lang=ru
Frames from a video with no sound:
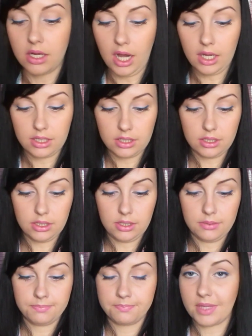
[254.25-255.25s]
Как э,
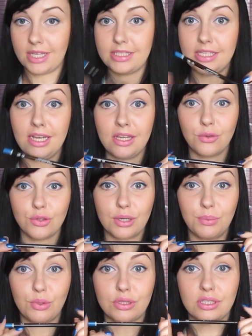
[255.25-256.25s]
отдельно он
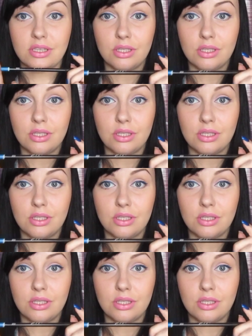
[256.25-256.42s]
работает,